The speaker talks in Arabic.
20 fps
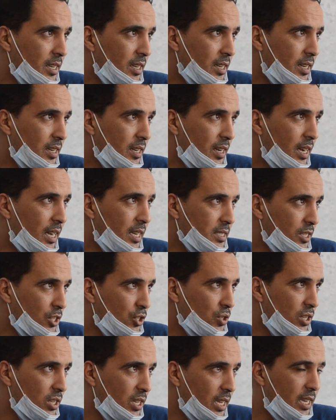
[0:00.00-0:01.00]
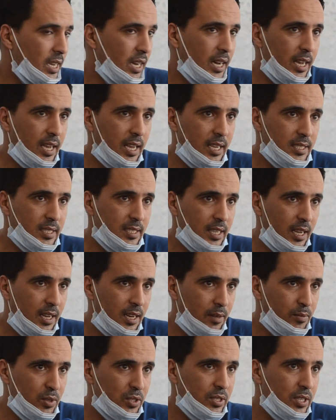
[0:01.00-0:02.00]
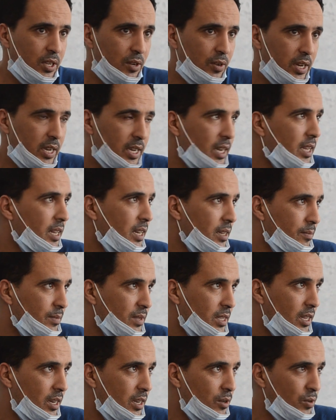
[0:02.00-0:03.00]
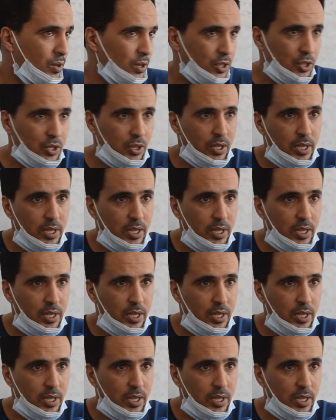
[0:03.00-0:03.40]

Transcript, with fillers: غاسج النكهه خاصه على مستوى اقليم دريوش